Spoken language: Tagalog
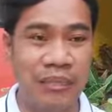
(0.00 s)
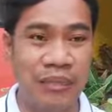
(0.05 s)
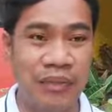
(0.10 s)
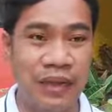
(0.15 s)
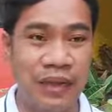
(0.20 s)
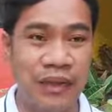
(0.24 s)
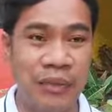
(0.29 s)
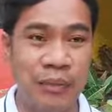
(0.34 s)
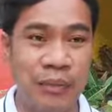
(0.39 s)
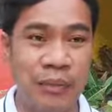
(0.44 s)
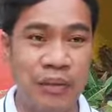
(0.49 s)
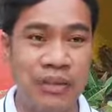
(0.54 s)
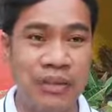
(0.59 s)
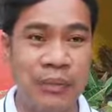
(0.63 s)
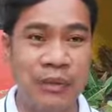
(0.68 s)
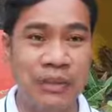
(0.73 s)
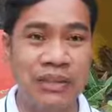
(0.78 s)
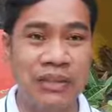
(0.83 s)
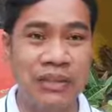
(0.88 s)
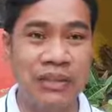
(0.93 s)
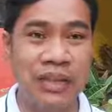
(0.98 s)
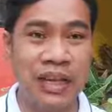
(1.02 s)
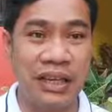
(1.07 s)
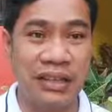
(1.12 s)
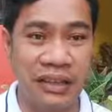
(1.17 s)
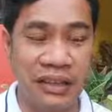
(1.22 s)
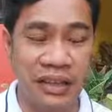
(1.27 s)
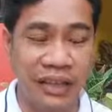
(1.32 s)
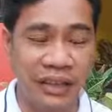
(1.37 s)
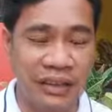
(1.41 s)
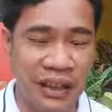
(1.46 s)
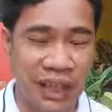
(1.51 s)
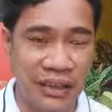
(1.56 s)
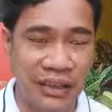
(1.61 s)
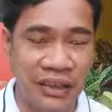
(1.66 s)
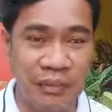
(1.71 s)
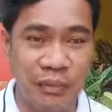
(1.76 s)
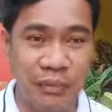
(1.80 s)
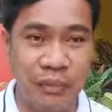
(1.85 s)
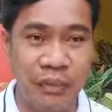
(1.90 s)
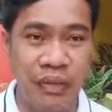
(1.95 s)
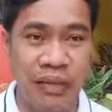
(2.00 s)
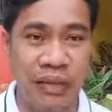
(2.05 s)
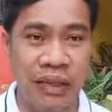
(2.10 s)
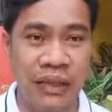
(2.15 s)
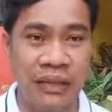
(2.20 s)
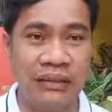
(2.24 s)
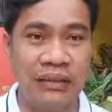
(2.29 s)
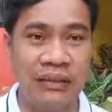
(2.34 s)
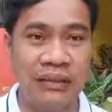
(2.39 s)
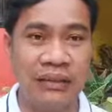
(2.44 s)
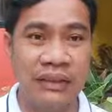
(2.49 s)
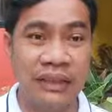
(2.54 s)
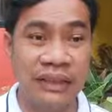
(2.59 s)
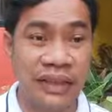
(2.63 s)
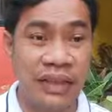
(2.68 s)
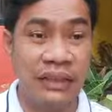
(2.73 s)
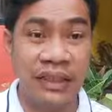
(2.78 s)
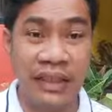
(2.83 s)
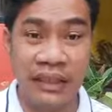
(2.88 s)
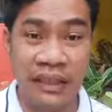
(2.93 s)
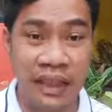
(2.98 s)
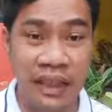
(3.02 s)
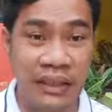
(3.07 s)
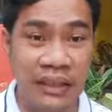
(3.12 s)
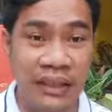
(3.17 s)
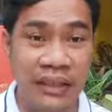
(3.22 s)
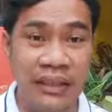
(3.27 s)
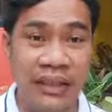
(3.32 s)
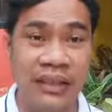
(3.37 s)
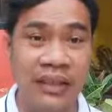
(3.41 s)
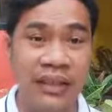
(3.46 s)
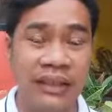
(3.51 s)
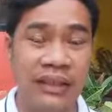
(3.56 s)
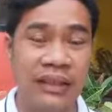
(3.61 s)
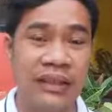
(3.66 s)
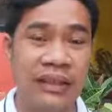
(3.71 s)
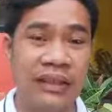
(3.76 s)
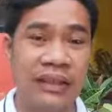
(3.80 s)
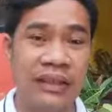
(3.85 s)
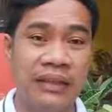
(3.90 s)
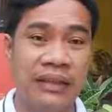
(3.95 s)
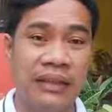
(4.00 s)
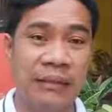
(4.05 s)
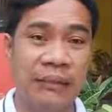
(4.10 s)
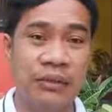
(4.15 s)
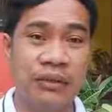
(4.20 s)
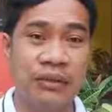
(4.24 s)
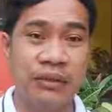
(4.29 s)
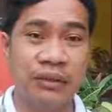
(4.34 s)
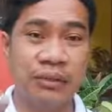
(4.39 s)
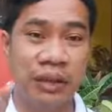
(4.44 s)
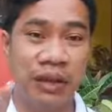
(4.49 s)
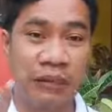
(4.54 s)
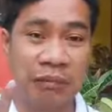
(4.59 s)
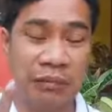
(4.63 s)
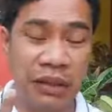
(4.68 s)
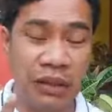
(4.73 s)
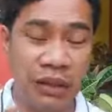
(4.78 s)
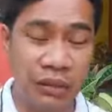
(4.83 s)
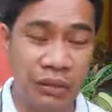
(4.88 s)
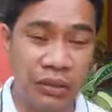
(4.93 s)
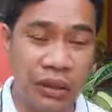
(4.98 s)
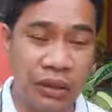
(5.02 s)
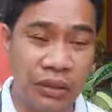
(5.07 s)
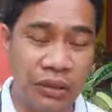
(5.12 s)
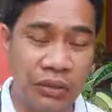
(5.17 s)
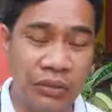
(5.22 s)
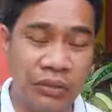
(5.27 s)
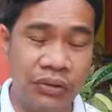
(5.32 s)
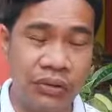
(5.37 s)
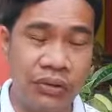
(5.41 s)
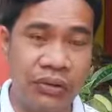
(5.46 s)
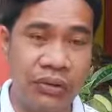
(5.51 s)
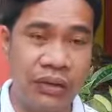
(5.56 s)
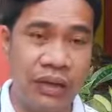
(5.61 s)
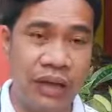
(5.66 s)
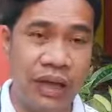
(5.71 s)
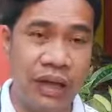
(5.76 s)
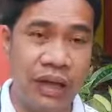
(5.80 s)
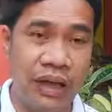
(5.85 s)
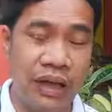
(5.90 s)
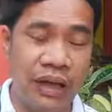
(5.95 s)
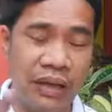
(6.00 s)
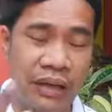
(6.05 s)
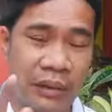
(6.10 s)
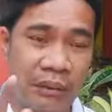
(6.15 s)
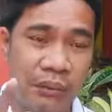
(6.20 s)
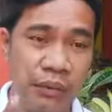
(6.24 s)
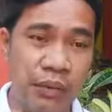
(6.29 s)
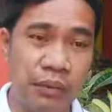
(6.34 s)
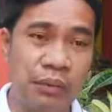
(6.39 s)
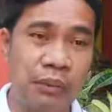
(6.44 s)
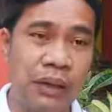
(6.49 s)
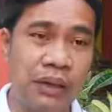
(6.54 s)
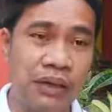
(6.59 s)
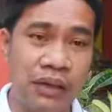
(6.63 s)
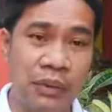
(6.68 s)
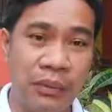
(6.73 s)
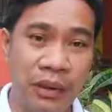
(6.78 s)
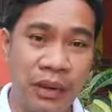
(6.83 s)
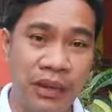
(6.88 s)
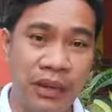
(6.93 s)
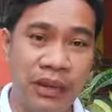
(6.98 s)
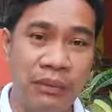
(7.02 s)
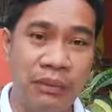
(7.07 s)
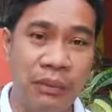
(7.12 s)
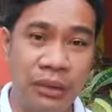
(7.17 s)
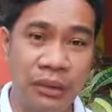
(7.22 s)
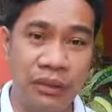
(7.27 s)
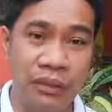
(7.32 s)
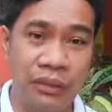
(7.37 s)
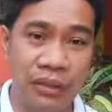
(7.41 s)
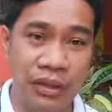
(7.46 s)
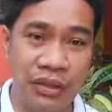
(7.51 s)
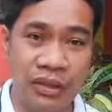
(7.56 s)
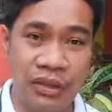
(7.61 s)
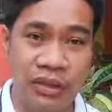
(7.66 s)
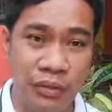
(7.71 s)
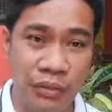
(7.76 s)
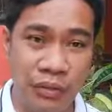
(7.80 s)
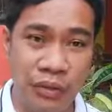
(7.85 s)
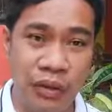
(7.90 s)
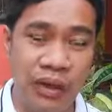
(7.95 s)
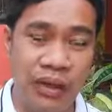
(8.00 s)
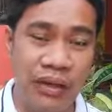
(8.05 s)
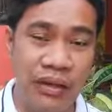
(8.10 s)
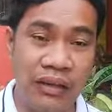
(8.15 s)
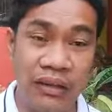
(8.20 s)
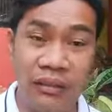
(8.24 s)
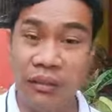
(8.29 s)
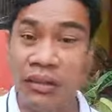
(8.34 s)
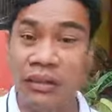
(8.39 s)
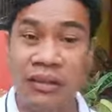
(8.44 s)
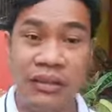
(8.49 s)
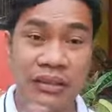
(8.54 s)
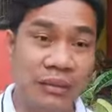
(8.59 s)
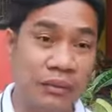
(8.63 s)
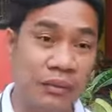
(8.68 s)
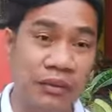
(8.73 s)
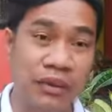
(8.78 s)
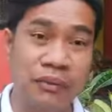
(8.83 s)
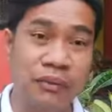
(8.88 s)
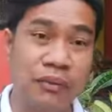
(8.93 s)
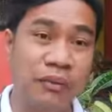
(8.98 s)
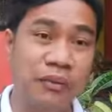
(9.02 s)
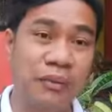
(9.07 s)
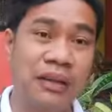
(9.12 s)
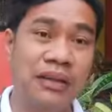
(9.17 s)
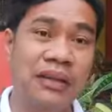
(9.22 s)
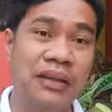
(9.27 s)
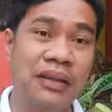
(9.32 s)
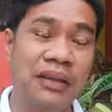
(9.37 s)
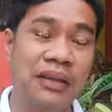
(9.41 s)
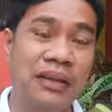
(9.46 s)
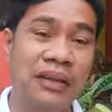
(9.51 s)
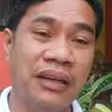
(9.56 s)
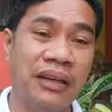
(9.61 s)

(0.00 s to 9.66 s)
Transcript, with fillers: Ano po, di ba si Jesse ang tatay po nila? Si Jesse ang tatay nila eh. Tapos noong mga panahon na yon, ang kanilang propeta, walang iba kundi si Samuel. Di ba? Si Samuel ang propeta eh.